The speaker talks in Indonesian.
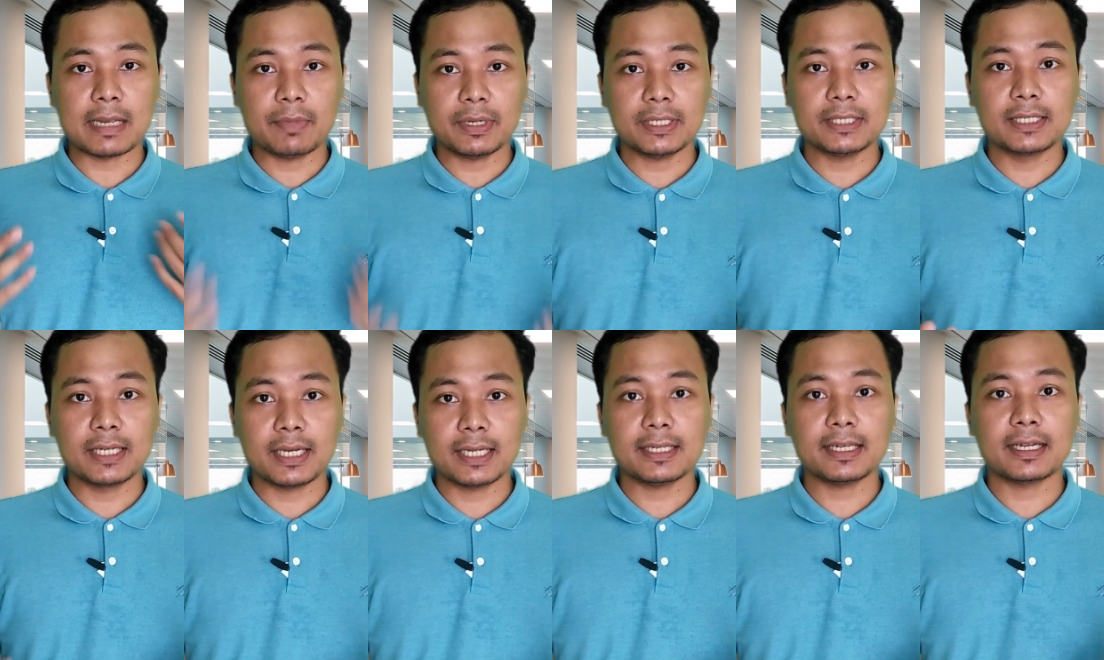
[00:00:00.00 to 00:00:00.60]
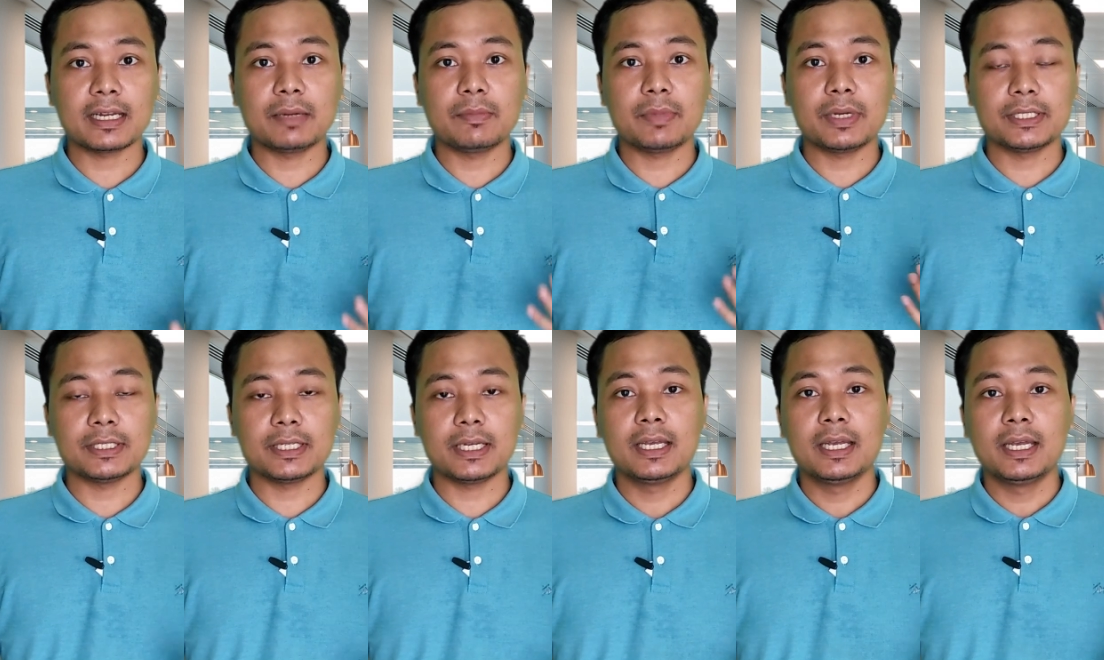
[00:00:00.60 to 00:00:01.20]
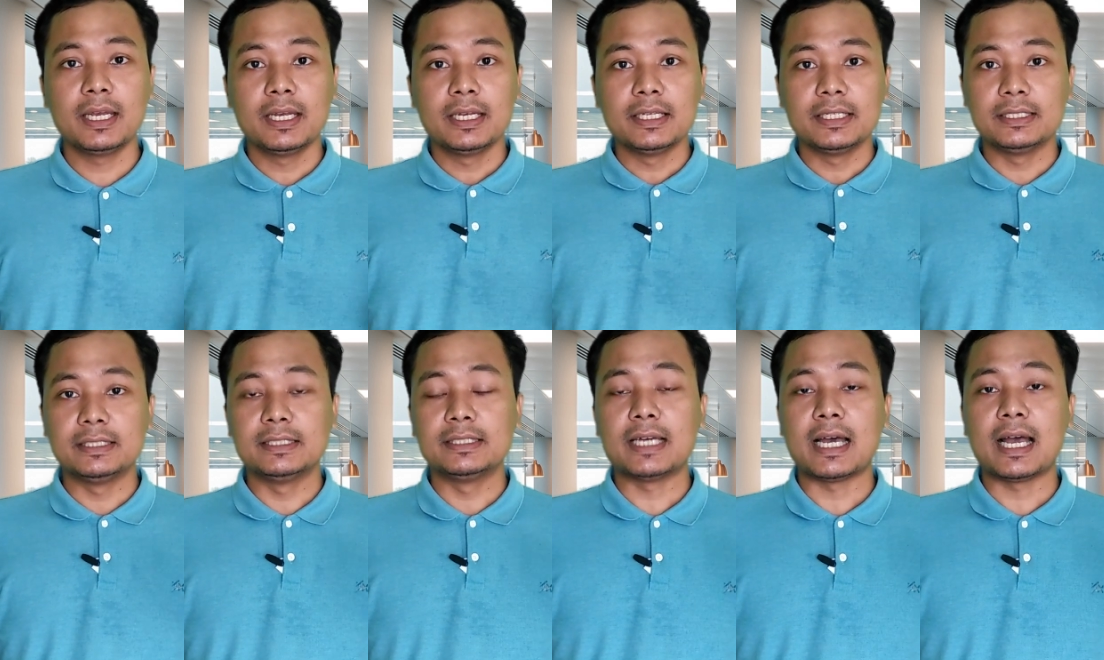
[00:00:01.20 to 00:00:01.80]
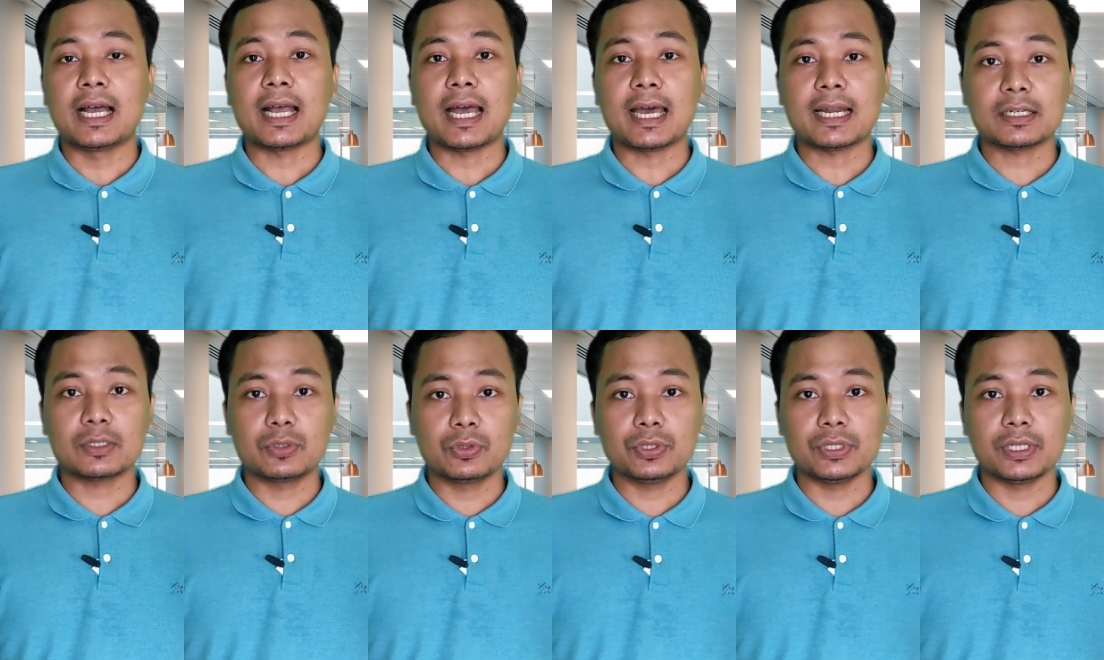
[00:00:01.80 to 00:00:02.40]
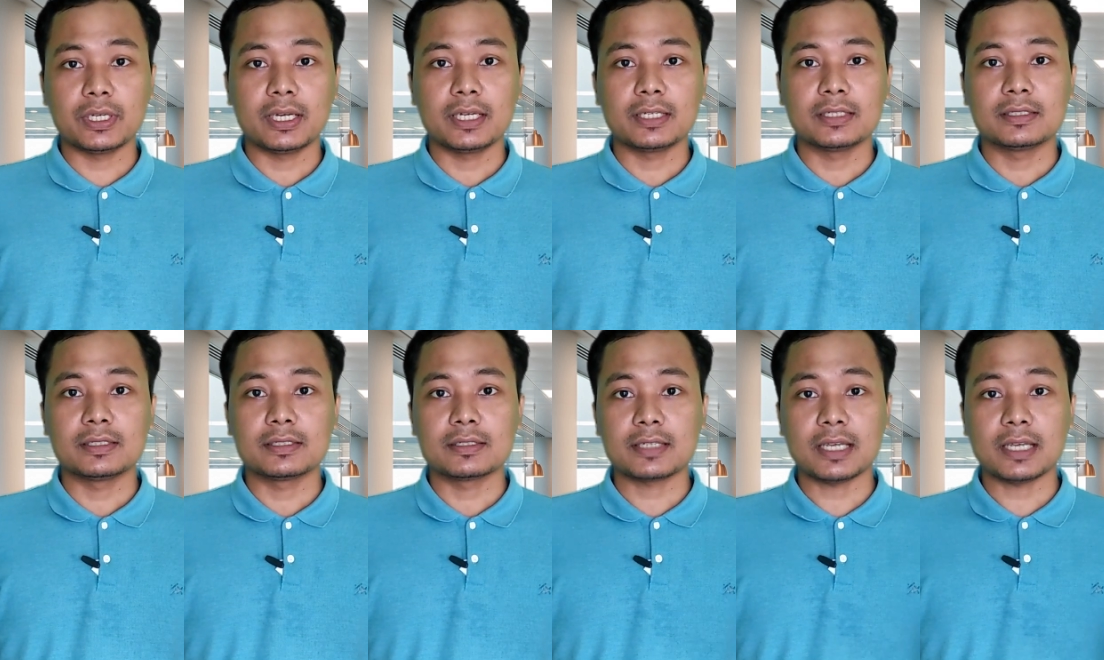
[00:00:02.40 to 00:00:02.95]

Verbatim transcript: sama dengan yang namanya Indah Kargo ya.